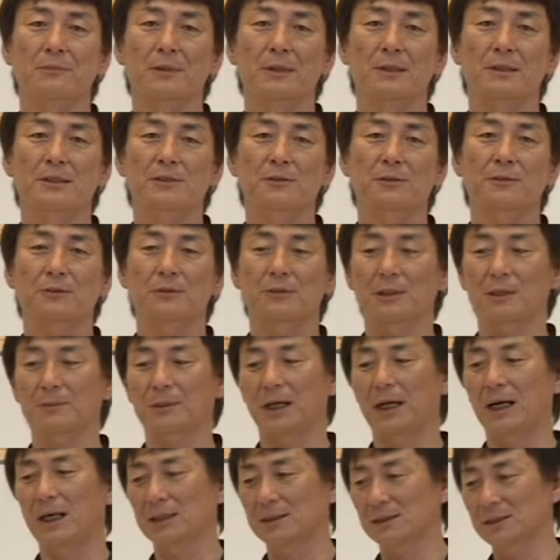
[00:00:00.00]
でそれを例え
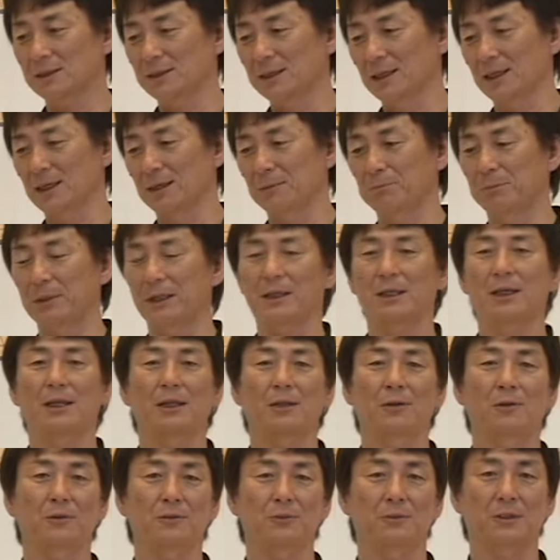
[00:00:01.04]
ば反省
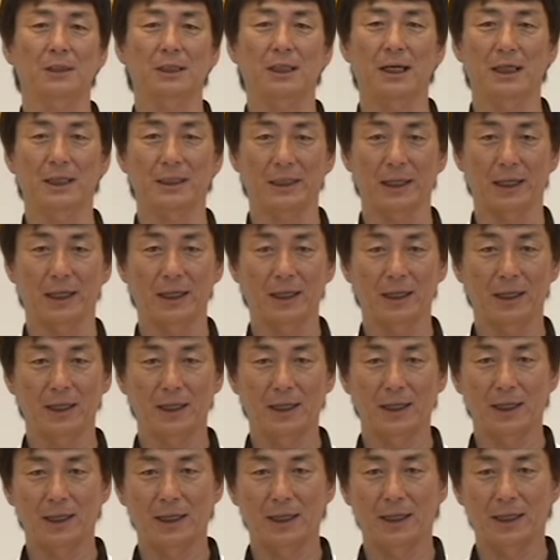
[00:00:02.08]
バレーノートに書いて
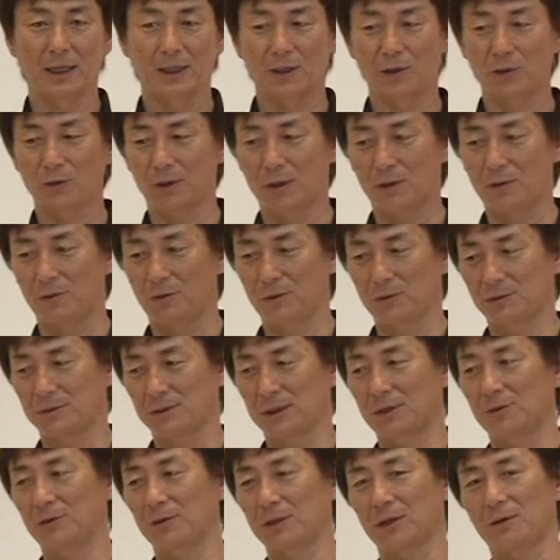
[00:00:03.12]
今日はこういうふう
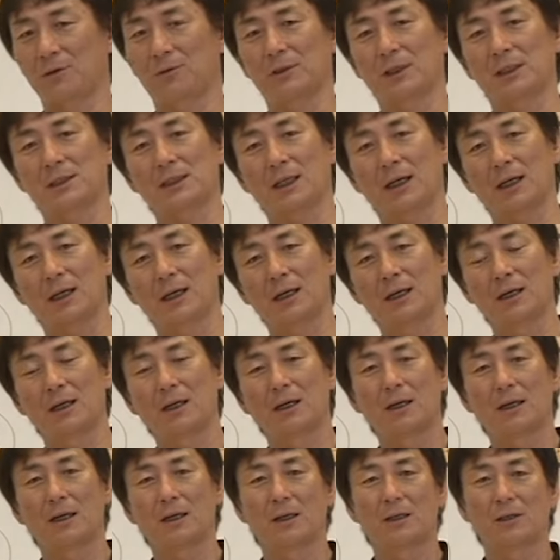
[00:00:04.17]
でこうでこうでした
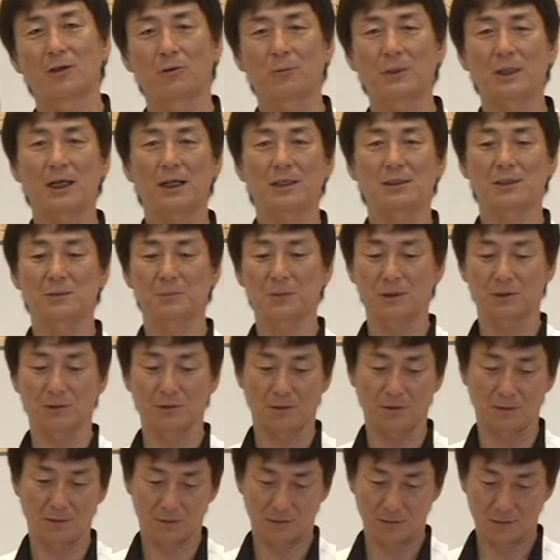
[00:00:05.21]
読み返してみる
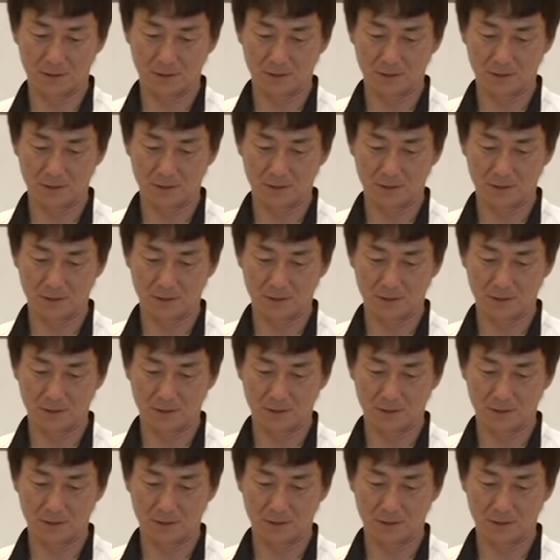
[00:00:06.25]
と